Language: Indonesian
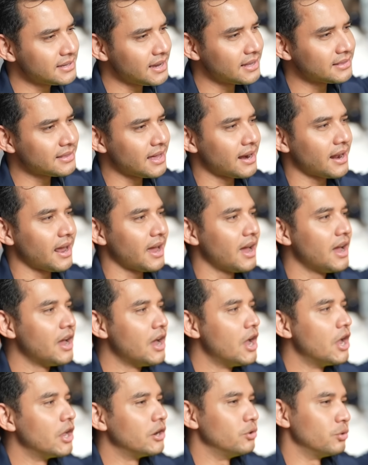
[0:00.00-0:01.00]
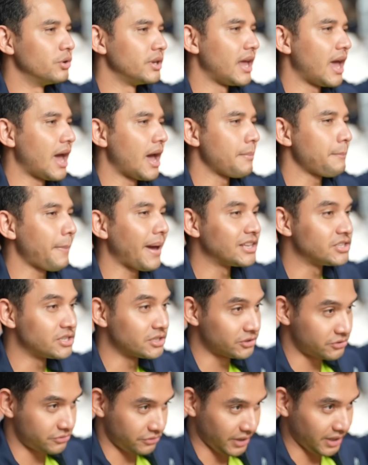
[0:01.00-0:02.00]
sih antara dunia
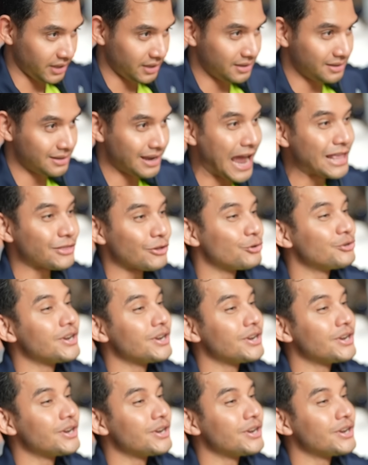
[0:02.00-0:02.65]
pageantry atau